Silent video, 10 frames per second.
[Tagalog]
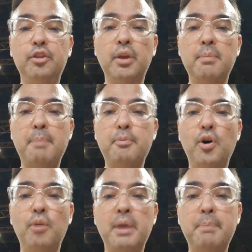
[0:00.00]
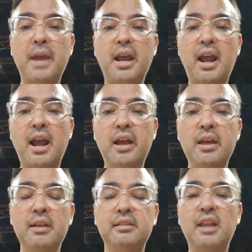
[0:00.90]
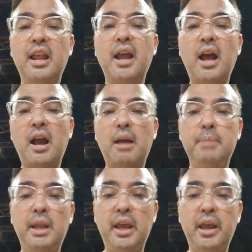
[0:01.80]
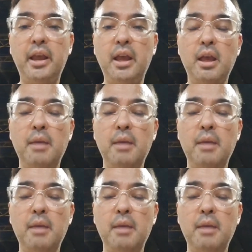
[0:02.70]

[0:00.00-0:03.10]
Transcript: Yung iba po may pera, sila nakakabili